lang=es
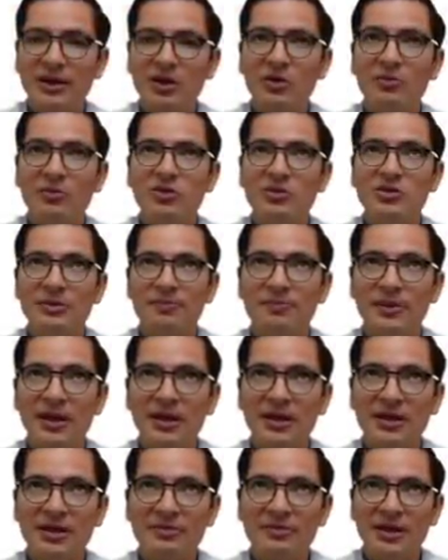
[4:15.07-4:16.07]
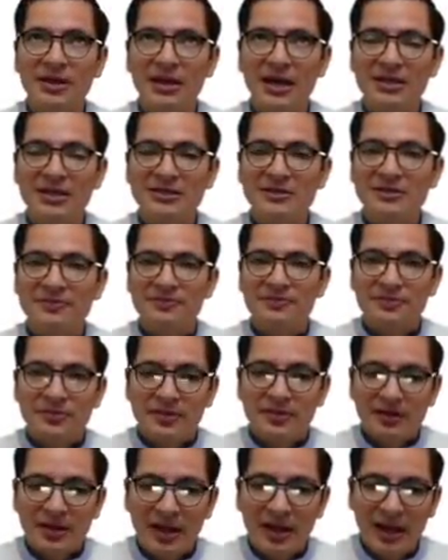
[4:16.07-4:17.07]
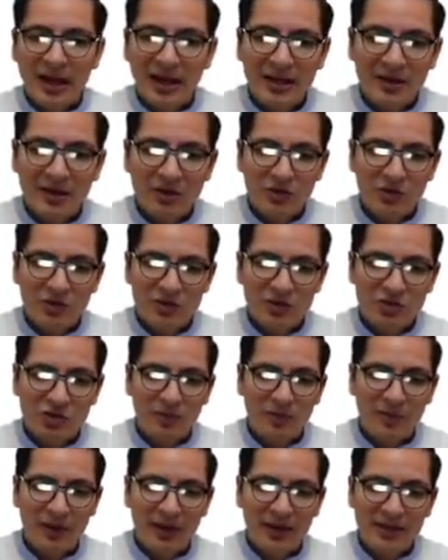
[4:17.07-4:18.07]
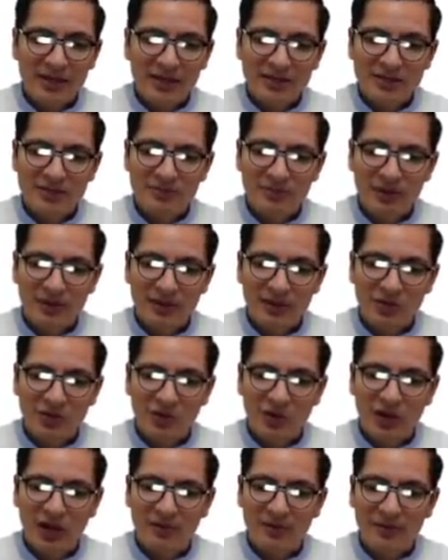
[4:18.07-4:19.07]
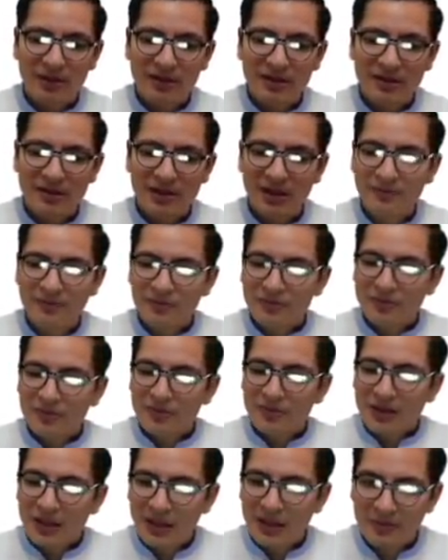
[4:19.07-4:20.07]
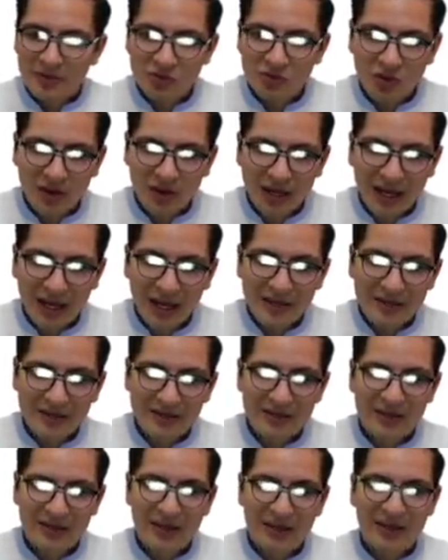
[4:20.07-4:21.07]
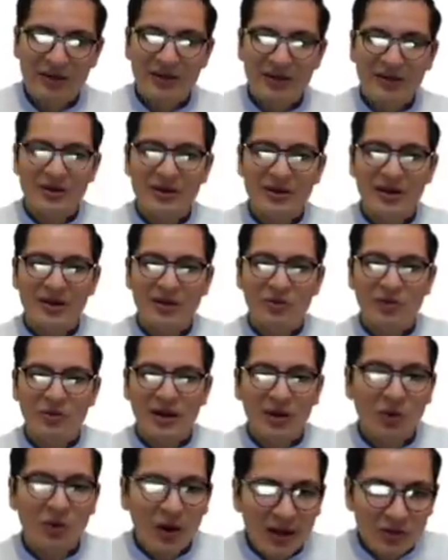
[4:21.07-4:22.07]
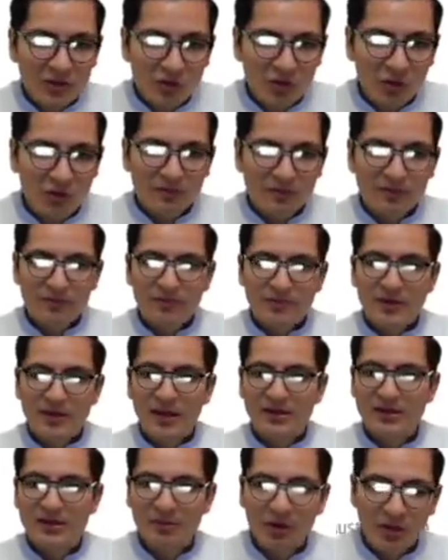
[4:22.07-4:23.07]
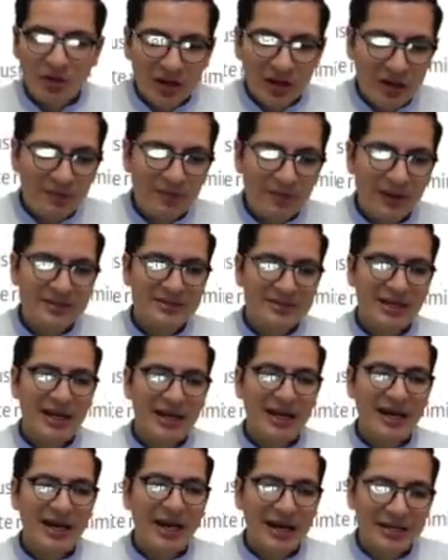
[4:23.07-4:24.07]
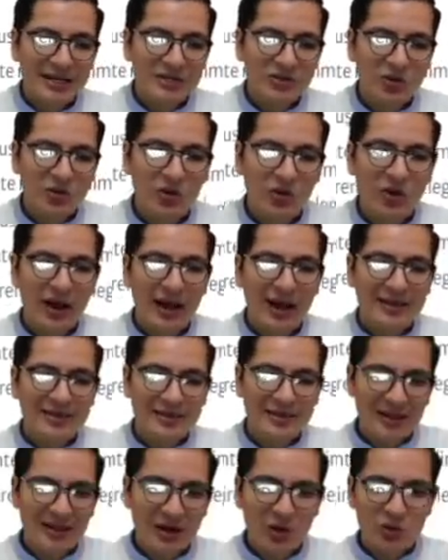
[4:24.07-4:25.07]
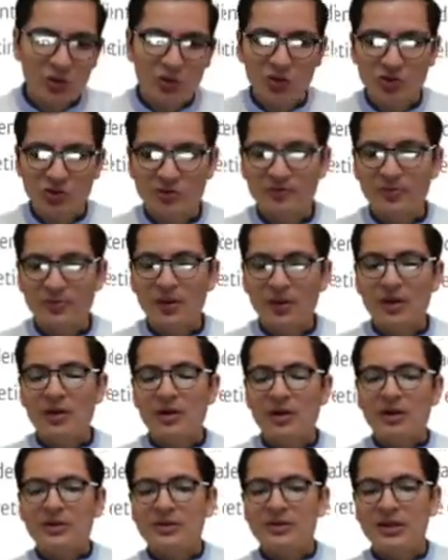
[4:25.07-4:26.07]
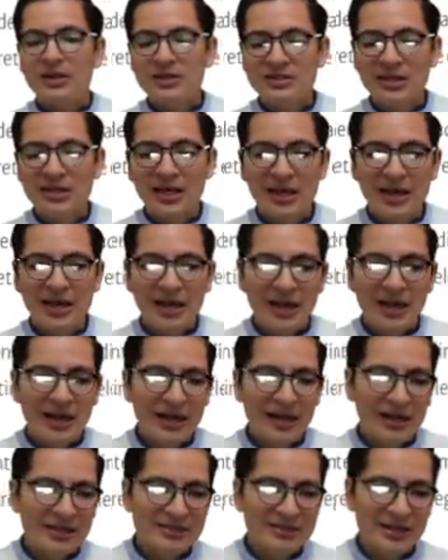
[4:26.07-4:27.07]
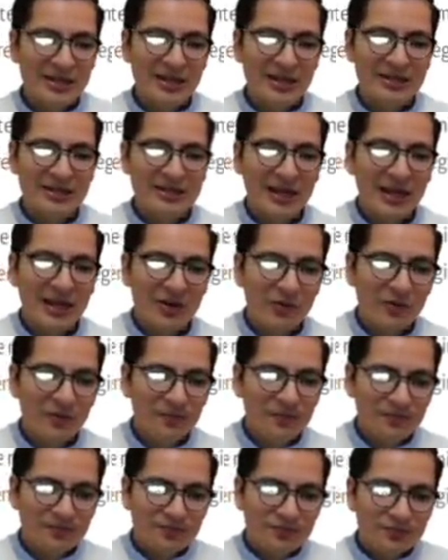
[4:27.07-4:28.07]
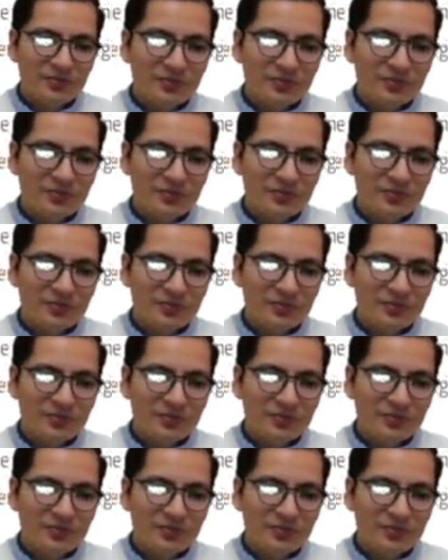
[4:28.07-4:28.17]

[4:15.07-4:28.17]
ver cómo se pierden vidas en nuestro país, particularmente en Michoacán, en, en Guanajuato, en Tamaulipas, en Jalisco, entre otros. Dice el secretario